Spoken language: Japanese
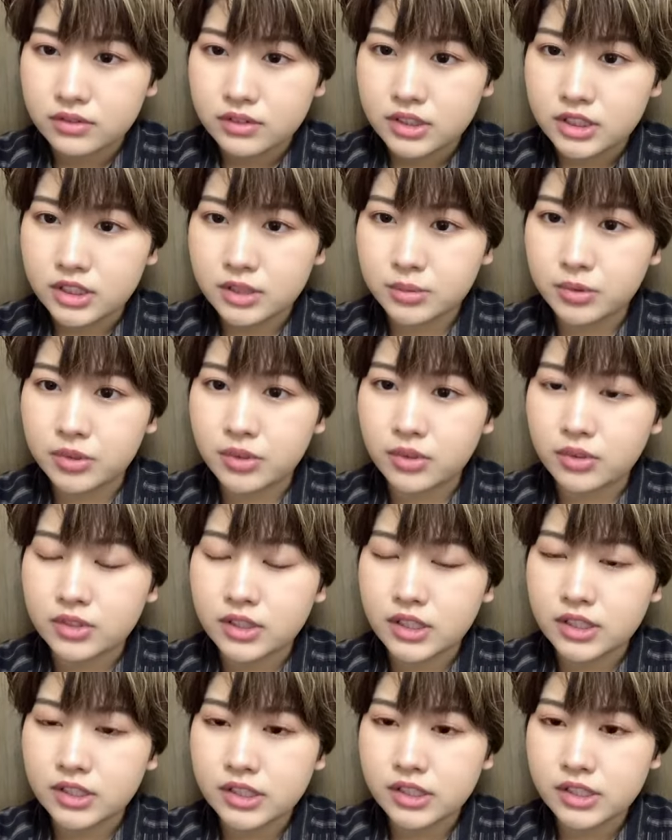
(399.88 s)
地元の
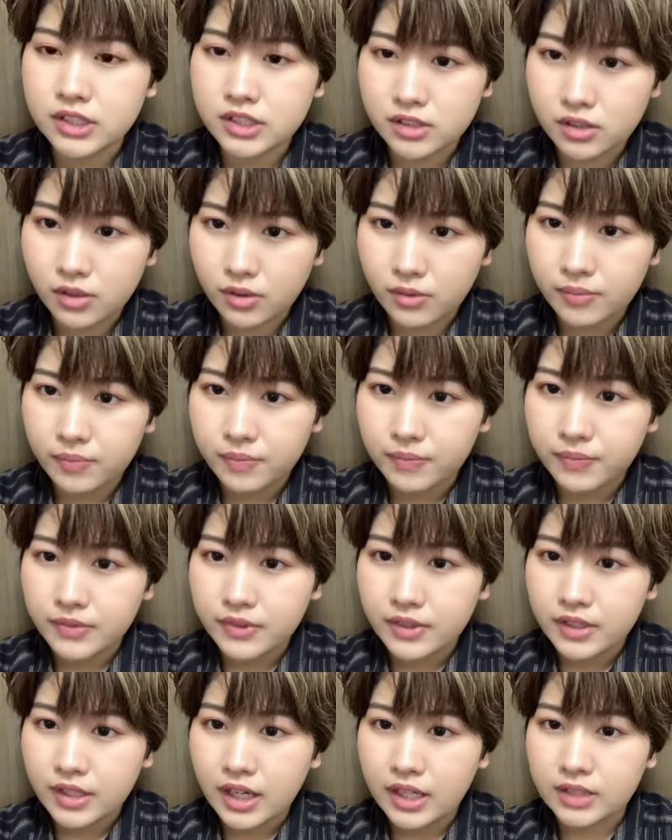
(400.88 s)
成人式と後
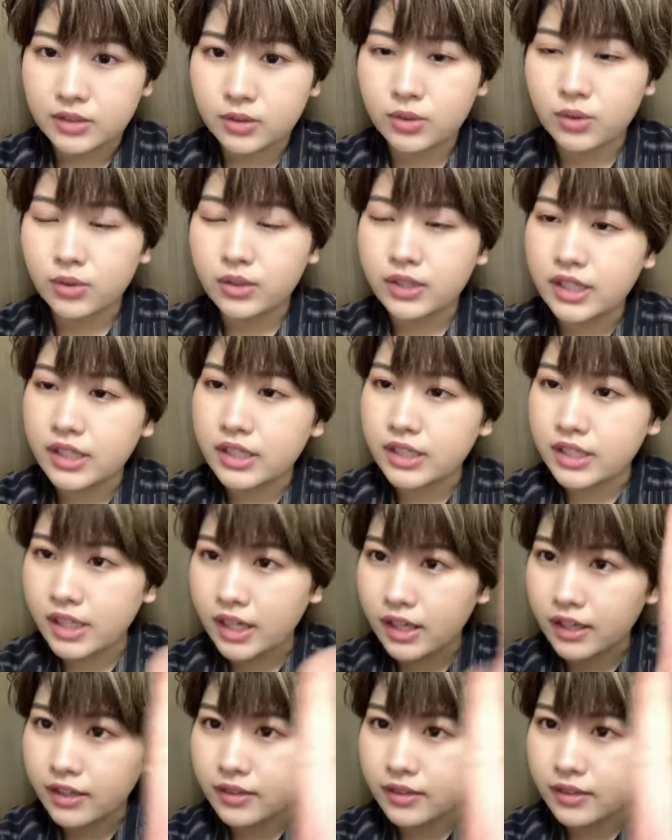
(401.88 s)
取りでにかい